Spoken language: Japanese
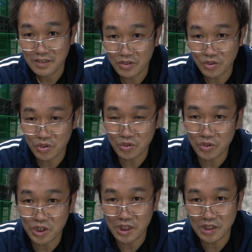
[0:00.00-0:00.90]
そっちの
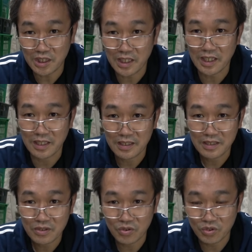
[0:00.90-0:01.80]
おじちゃんちが
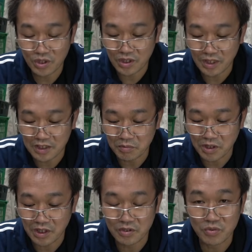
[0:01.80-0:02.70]
取ってきて始
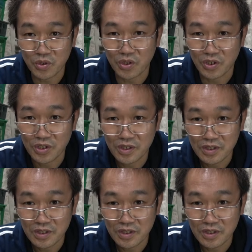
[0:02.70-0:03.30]
めたやつを